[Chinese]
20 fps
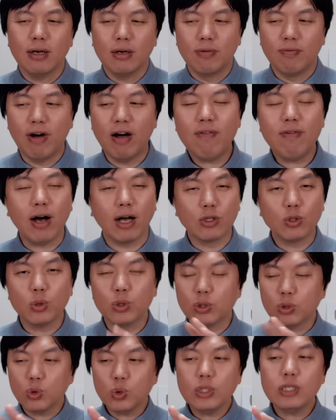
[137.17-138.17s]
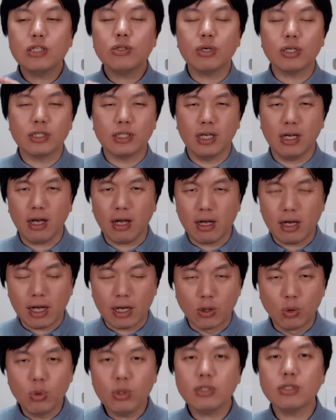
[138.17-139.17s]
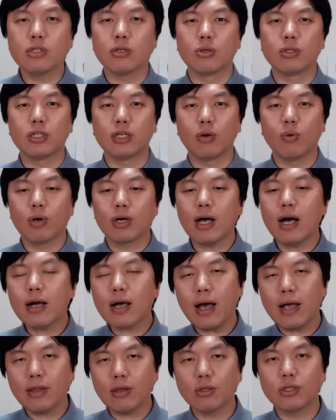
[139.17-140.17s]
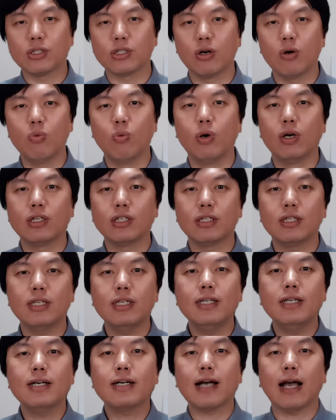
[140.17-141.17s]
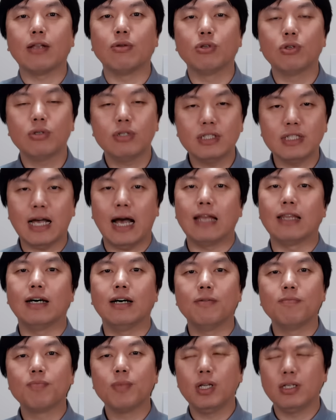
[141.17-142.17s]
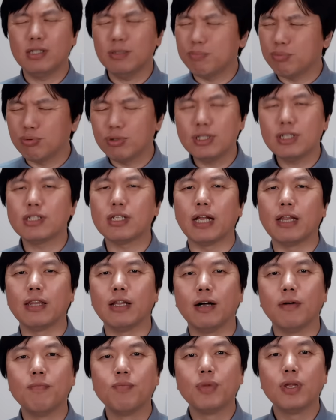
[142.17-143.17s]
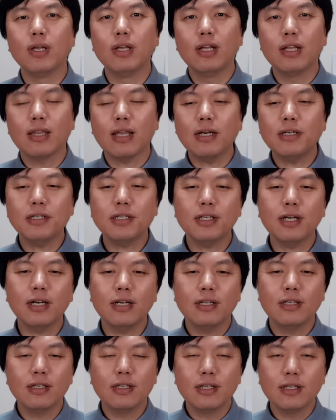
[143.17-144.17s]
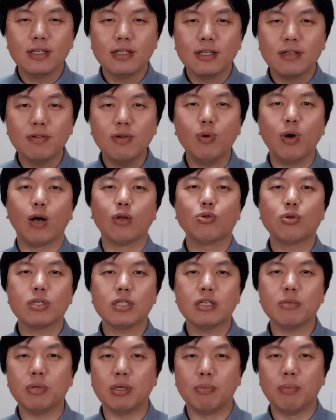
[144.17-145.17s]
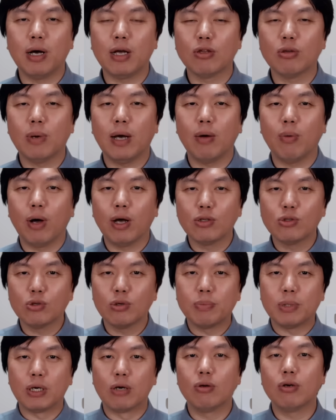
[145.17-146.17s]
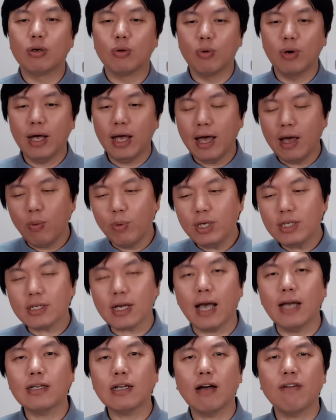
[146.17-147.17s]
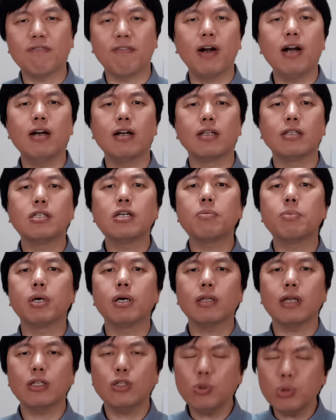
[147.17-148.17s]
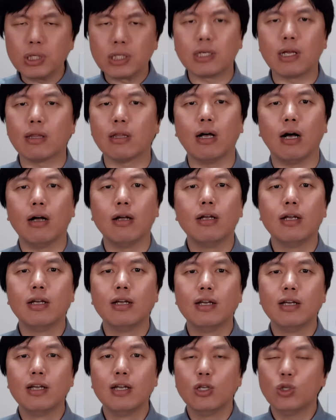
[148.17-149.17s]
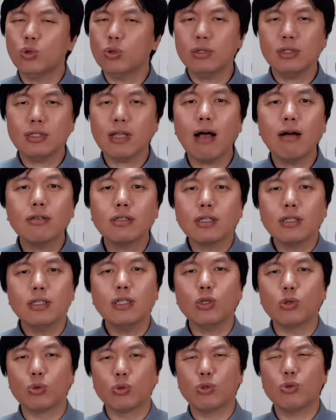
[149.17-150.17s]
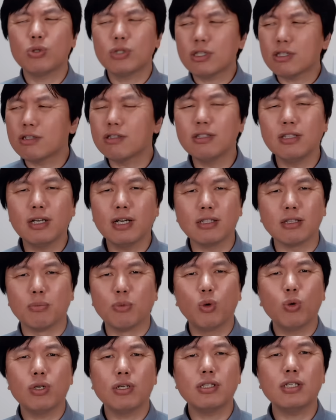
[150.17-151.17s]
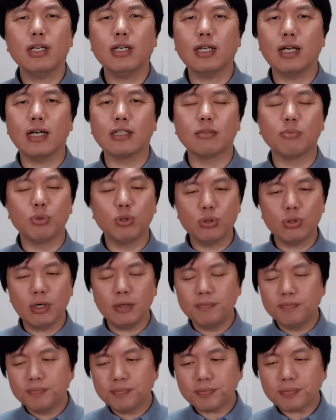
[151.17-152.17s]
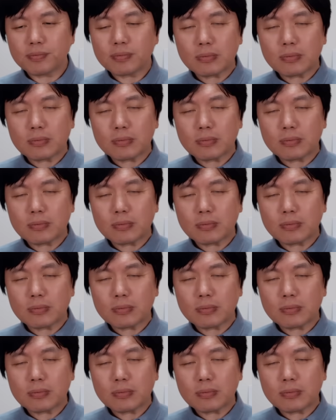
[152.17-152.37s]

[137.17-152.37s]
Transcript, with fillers: 往往就是最近这段时间很多次都是我刚看到的时候，我第一个感觉就是假的。这不是真的，但是呢，因为我要做视频嘛，对吧？我要做评论，我我一查一查，反而证明它就是真的，就是当时的那种，就是吃惊啊，怎么会是这个样子？比如说，